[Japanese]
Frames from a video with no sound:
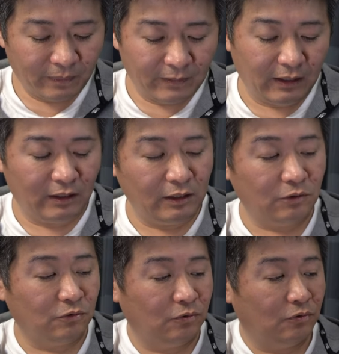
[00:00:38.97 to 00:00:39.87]
で1
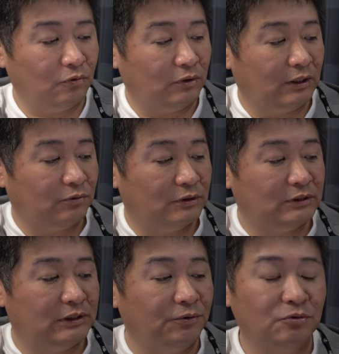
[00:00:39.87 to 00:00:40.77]
個ねこれ
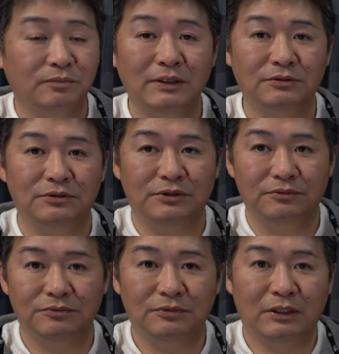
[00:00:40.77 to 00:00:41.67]
G6MAX ってい
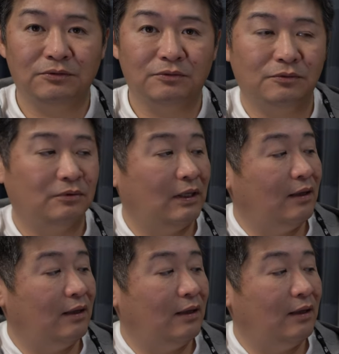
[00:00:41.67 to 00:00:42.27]
うあの、